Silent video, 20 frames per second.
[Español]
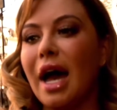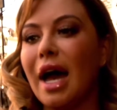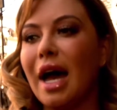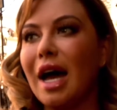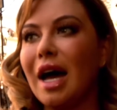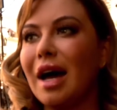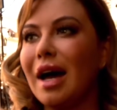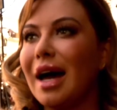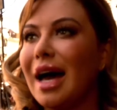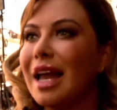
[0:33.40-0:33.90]

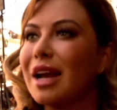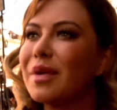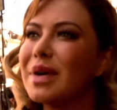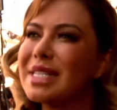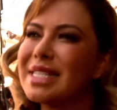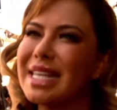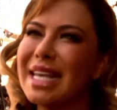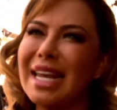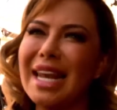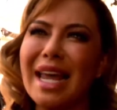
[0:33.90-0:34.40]
Ah, algo
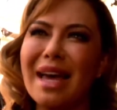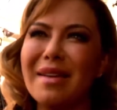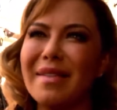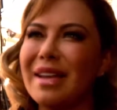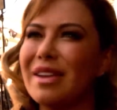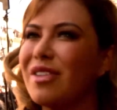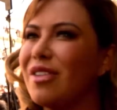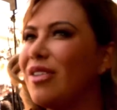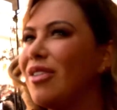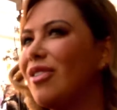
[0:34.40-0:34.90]
así
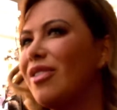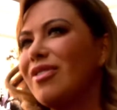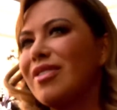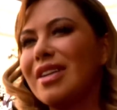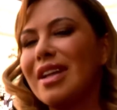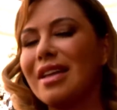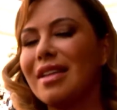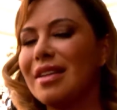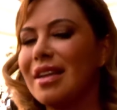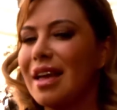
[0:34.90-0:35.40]
leve, no,
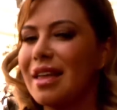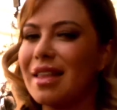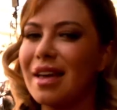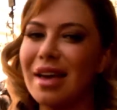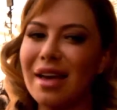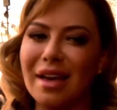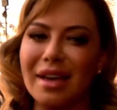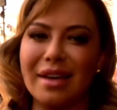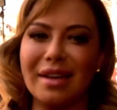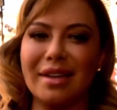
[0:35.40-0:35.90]

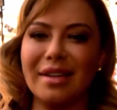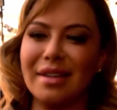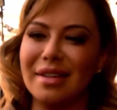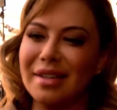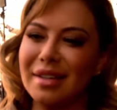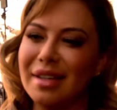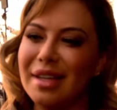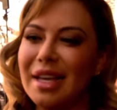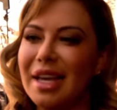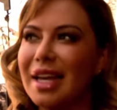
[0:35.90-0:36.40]
nada,
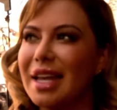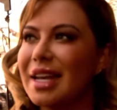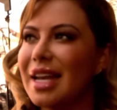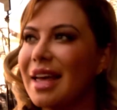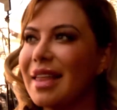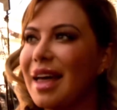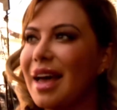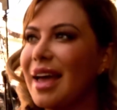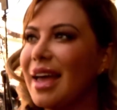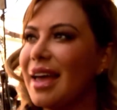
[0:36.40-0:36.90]

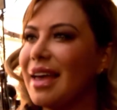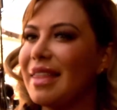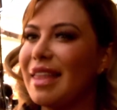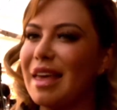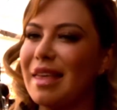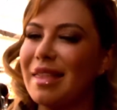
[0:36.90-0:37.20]
nada de,